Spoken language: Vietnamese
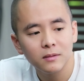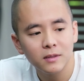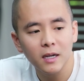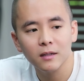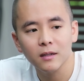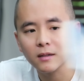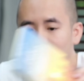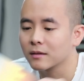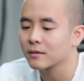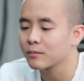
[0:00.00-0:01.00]
chạy được
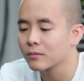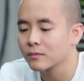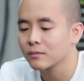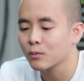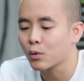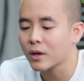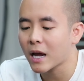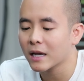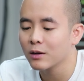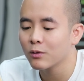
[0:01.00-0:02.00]
bốn mươi
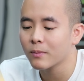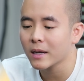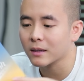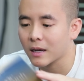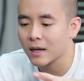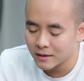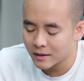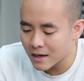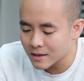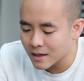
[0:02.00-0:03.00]
hai ki lô mét chẳng hạn. Thì
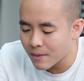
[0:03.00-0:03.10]
đáng ra